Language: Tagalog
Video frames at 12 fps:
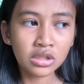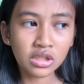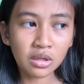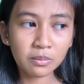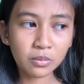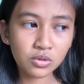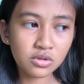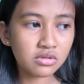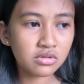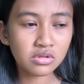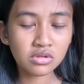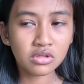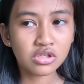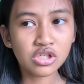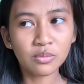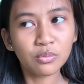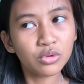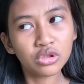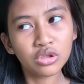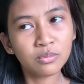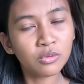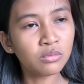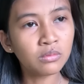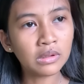Tapos, hindi siya pwede
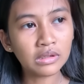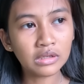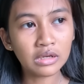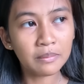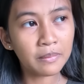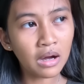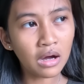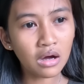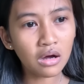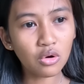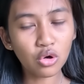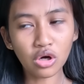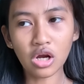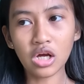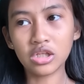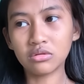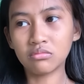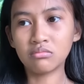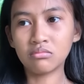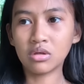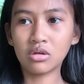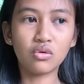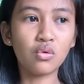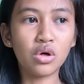pong maglaba or kahit
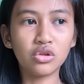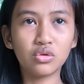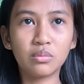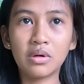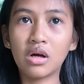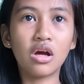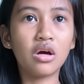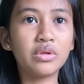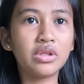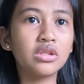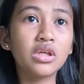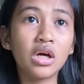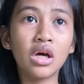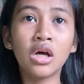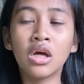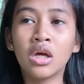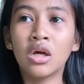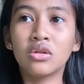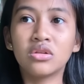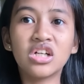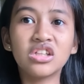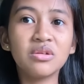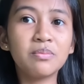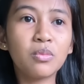na kung ano mang gawin niya. Oo.
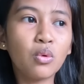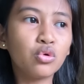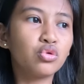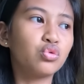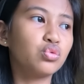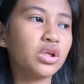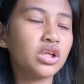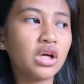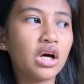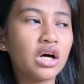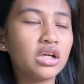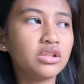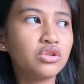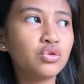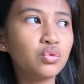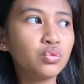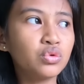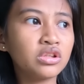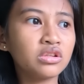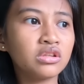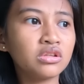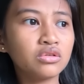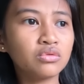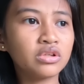Dati po, nung, nag, uh, nung,
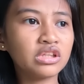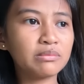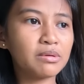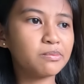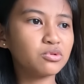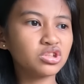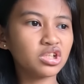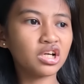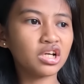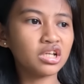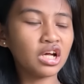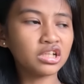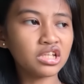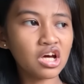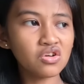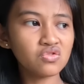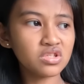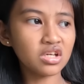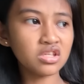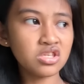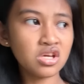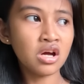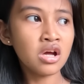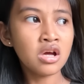nung hindi pa po siya inaatake ng sakit
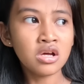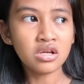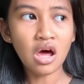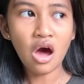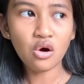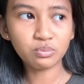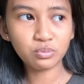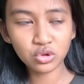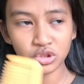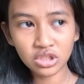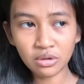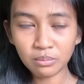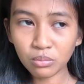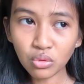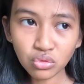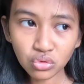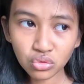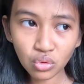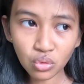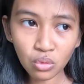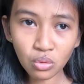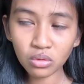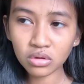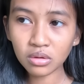niya, naahon po siya ng
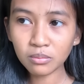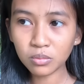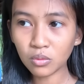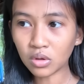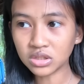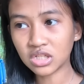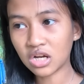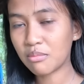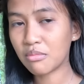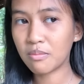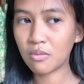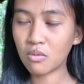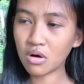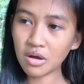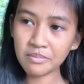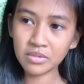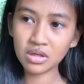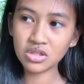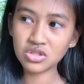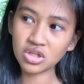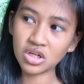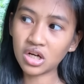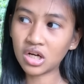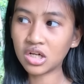bundok, yan po, kasarama po kami,
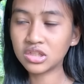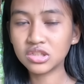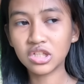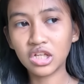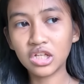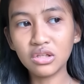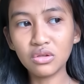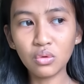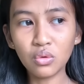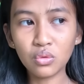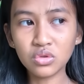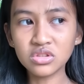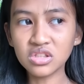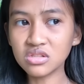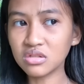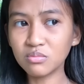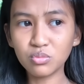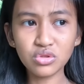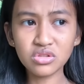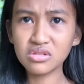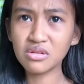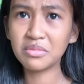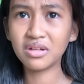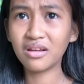dyan, sa ilog, kung saan-saan po hindi
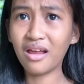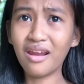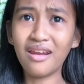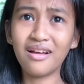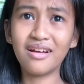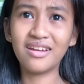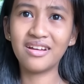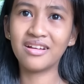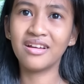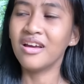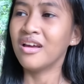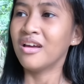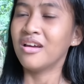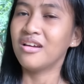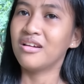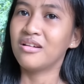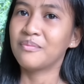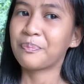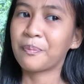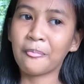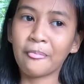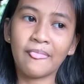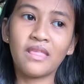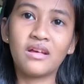siya naglalagalag
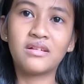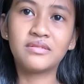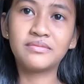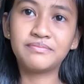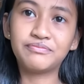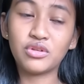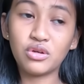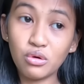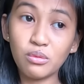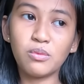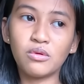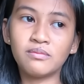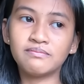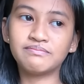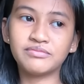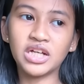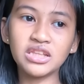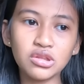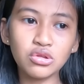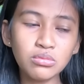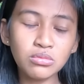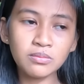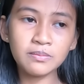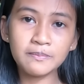yung nanay mo. Opo. At um,
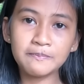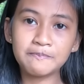masibag